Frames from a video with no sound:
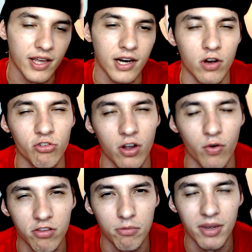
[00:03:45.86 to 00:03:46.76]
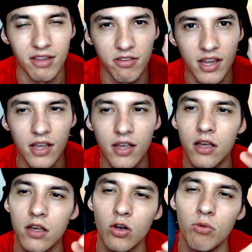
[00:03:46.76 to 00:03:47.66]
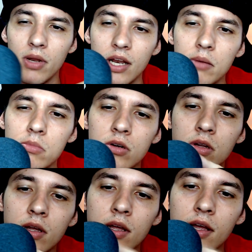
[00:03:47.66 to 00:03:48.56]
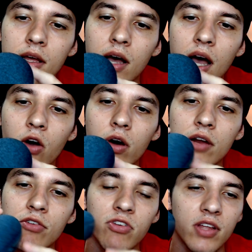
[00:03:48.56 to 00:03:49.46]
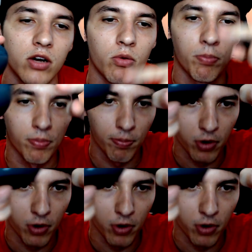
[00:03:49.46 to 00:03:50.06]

outro era, eu acho que é USB-C, que eu me lembro. Agora fizeram